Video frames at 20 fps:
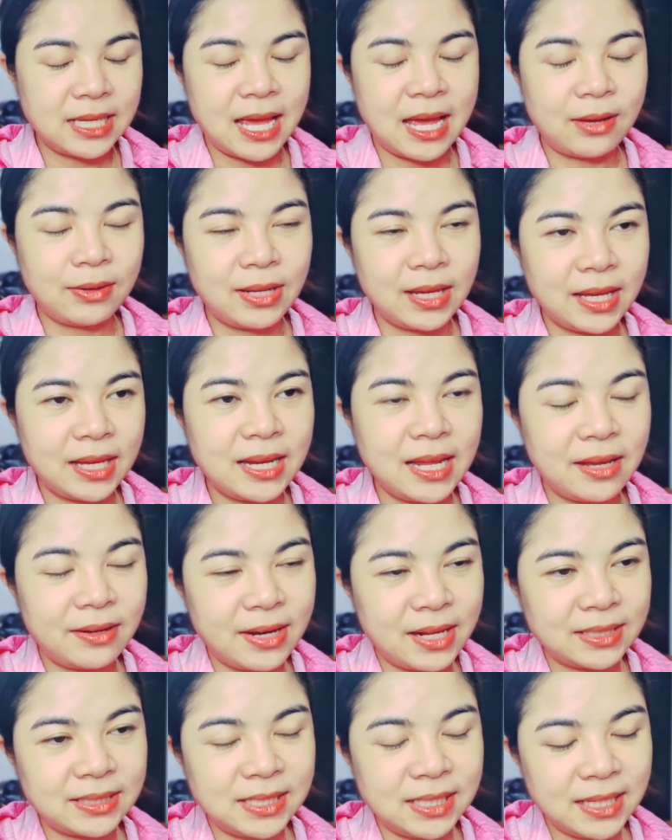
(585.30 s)
ชาวลัคนา
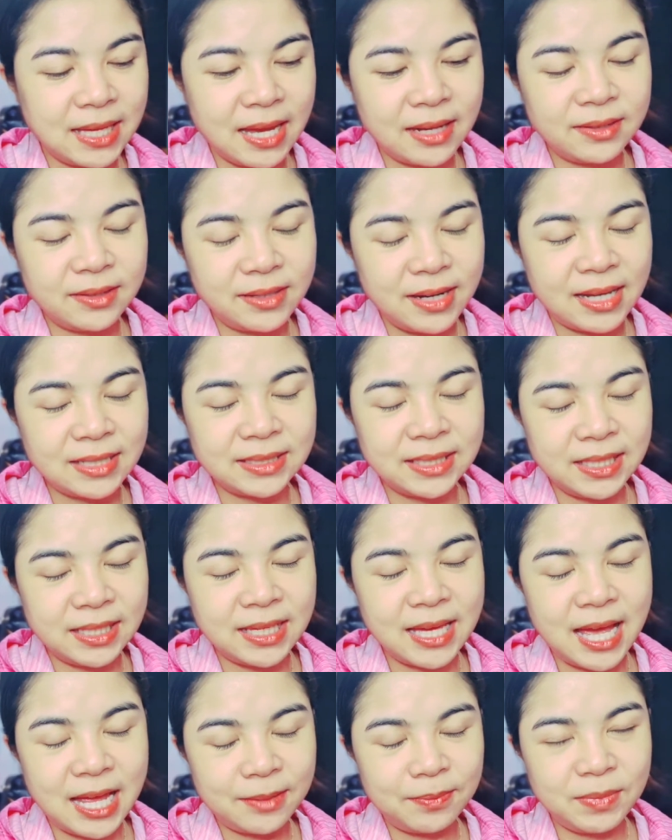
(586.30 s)
ราศีกันหรือราศี
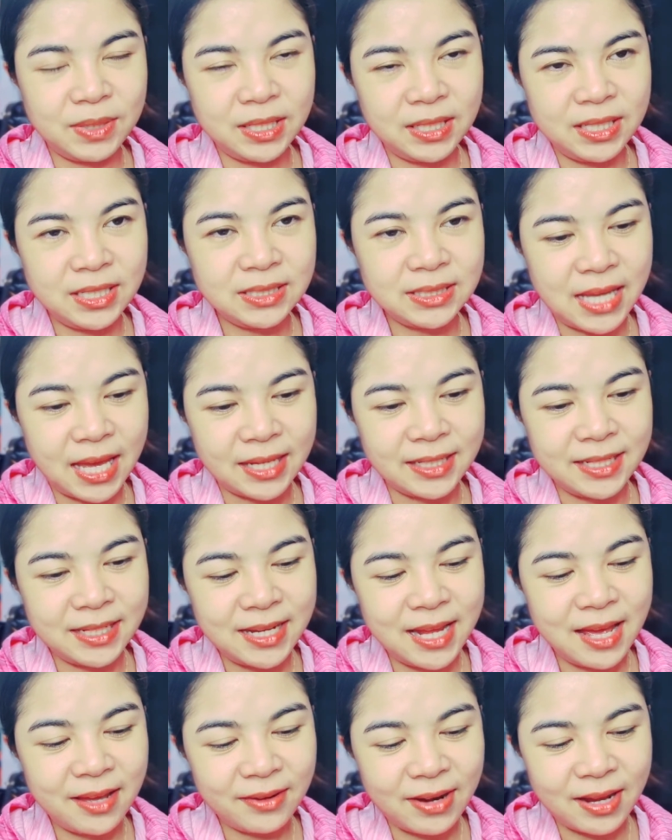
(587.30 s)
กันมีนิสัย
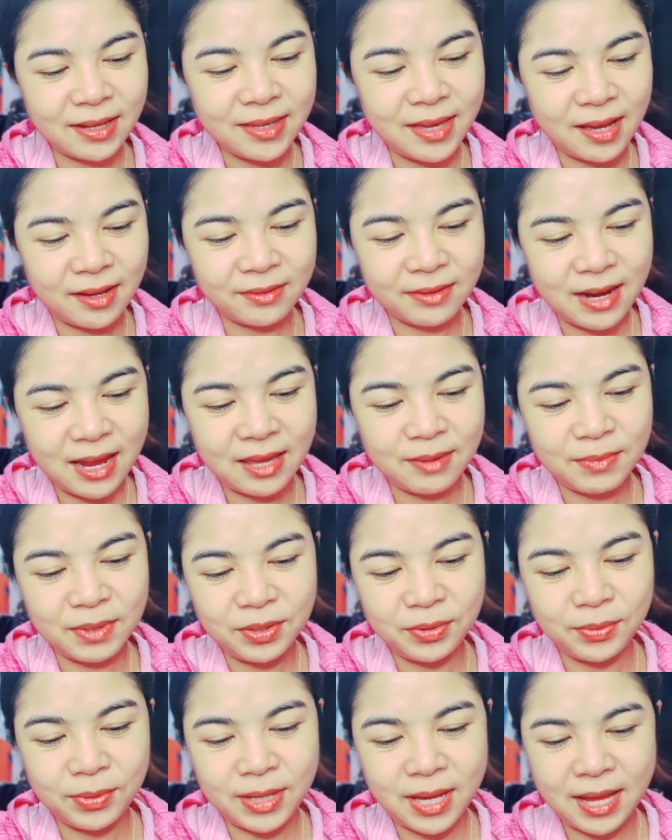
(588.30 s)
ที่น่ารักอย่างไร
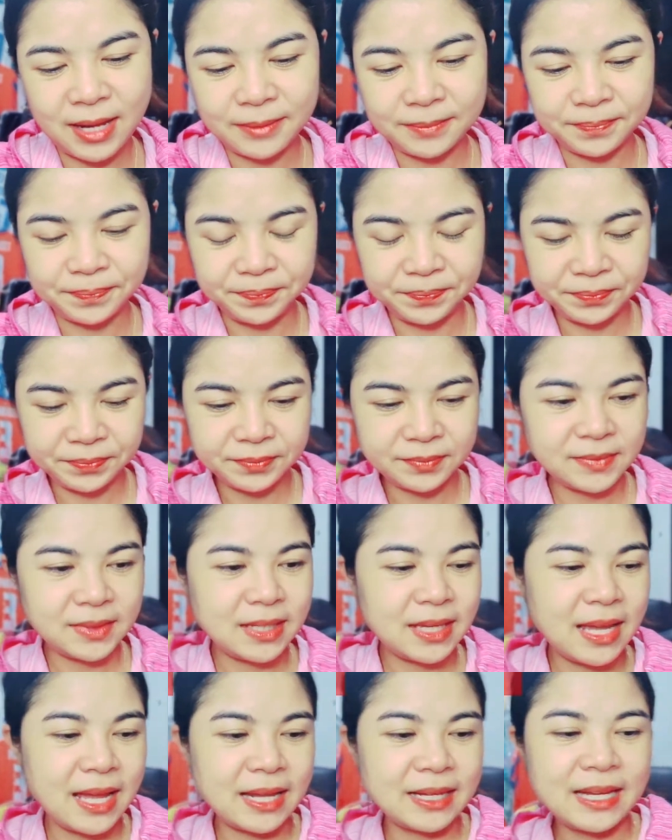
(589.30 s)
มาดูกัน
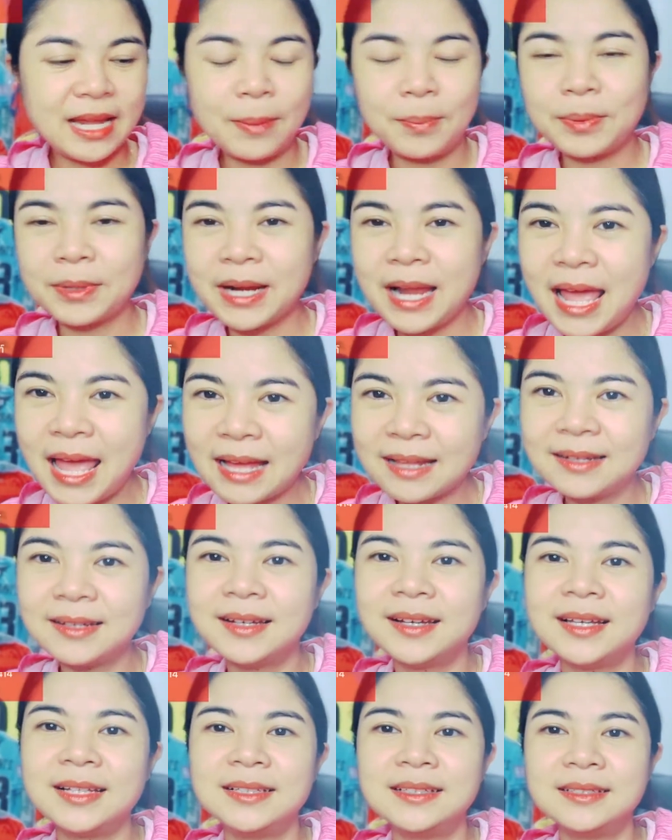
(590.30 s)
อันดับแรก
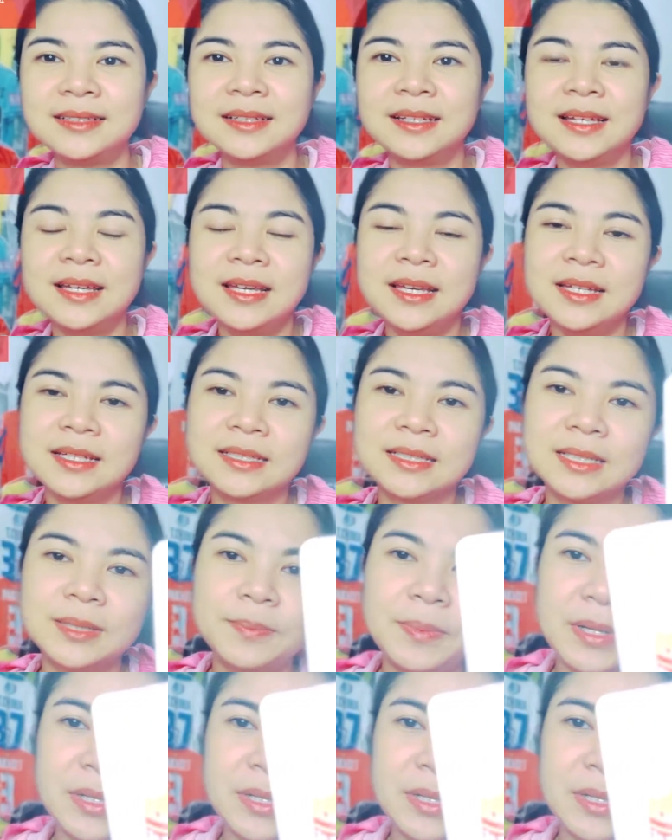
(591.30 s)
เลยคือ